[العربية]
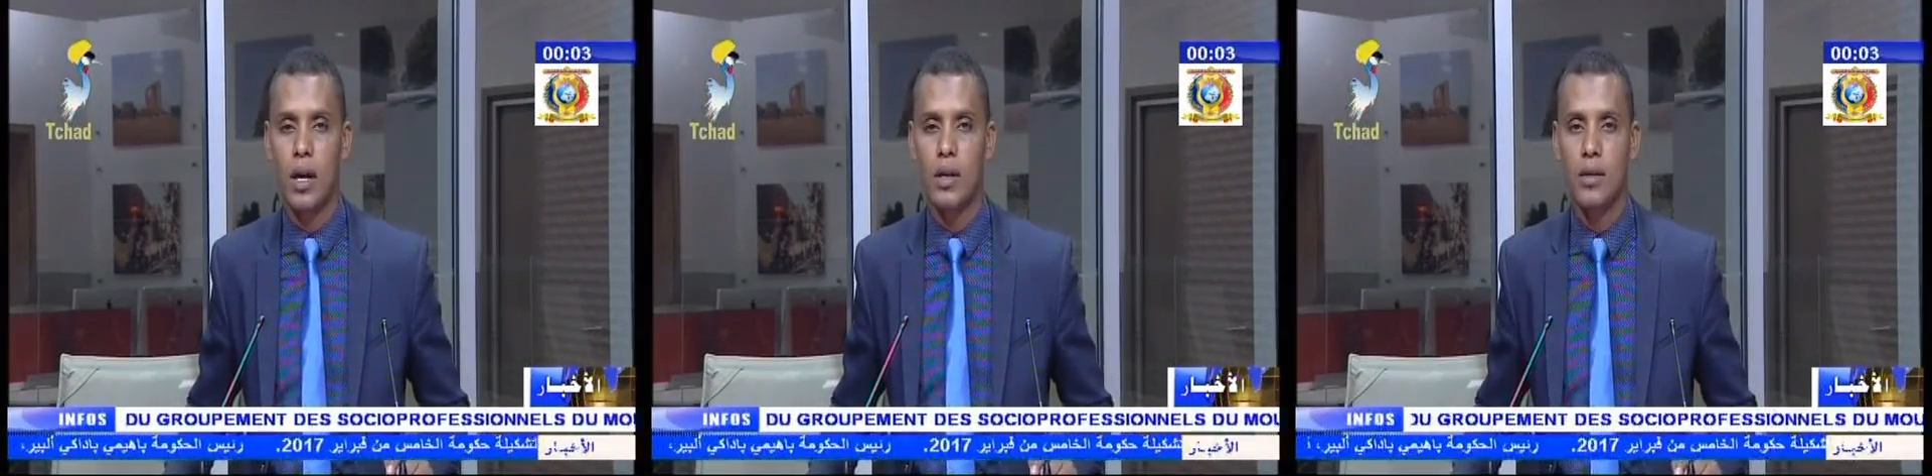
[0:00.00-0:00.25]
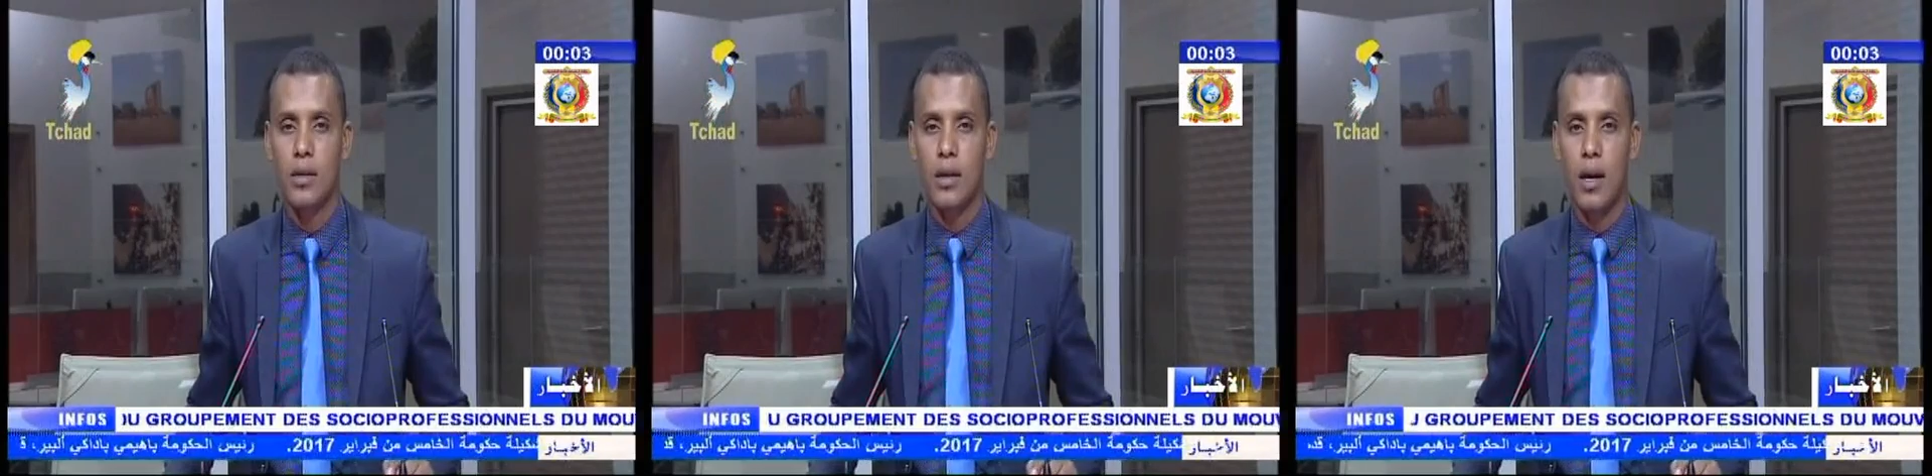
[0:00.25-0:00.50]

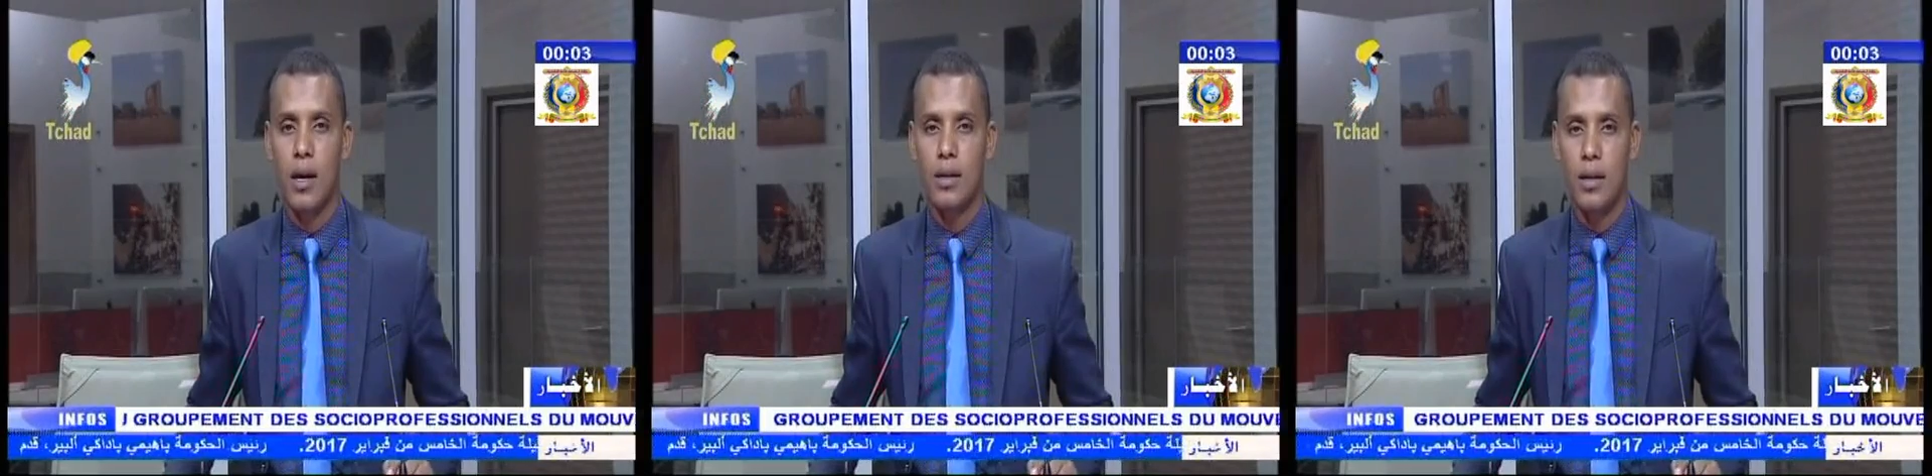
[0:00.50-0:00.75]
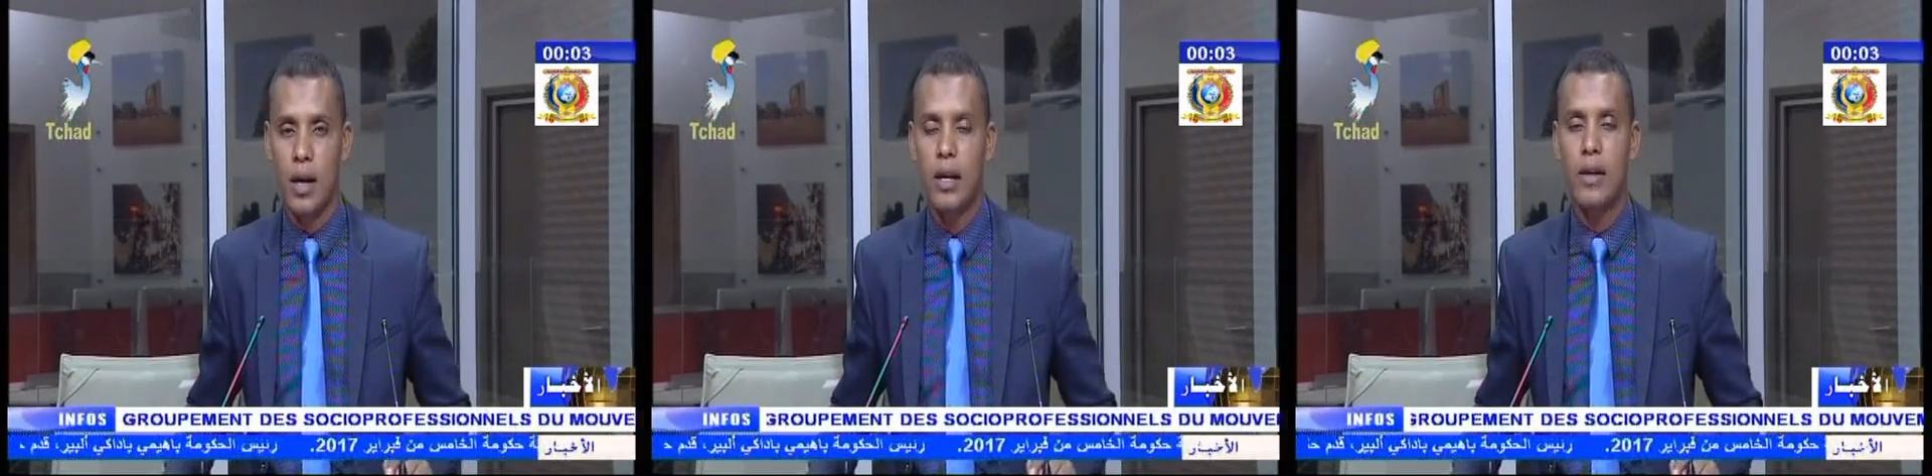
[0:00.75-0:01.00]

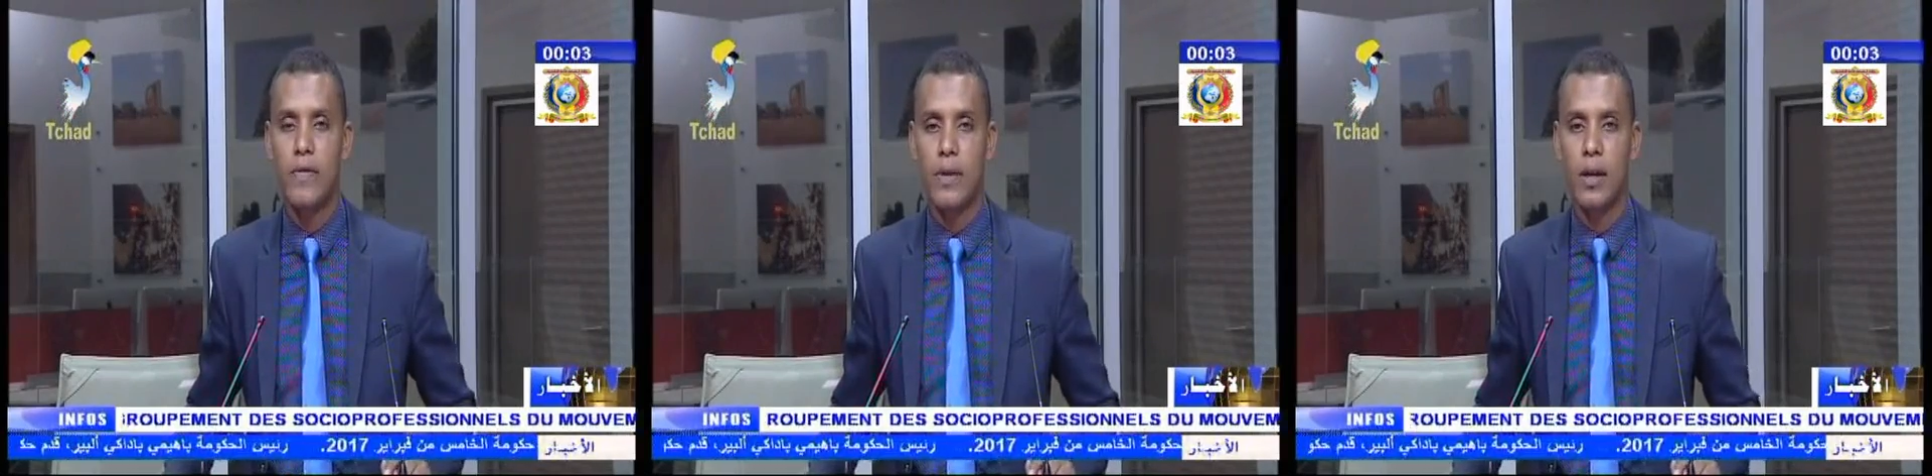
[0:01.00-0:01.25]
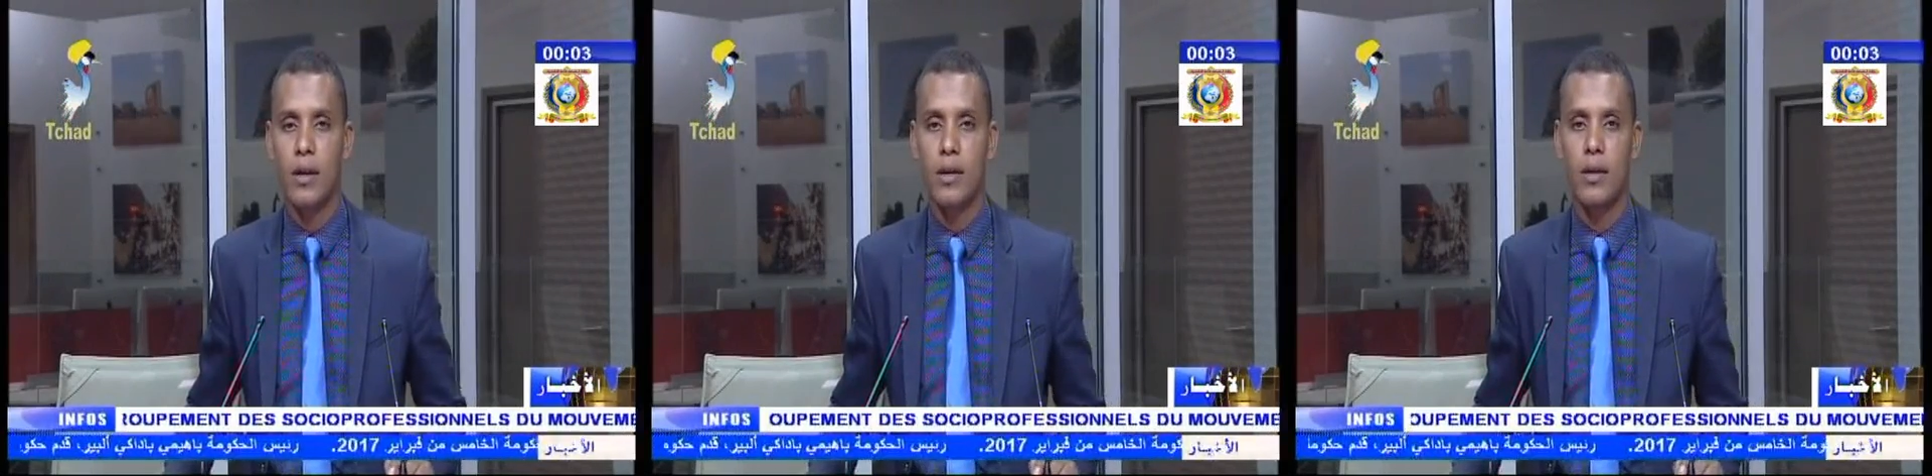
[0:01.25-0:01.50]
الاتحاد
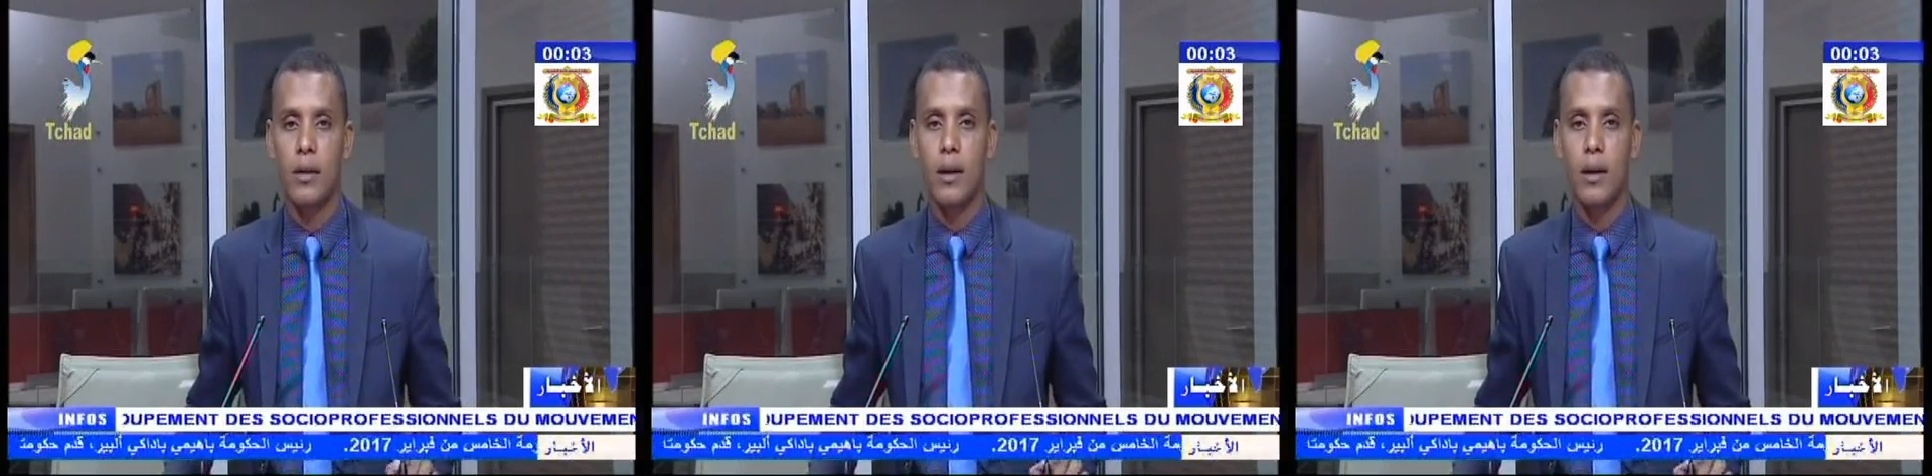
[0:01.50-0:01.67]
الإفريقي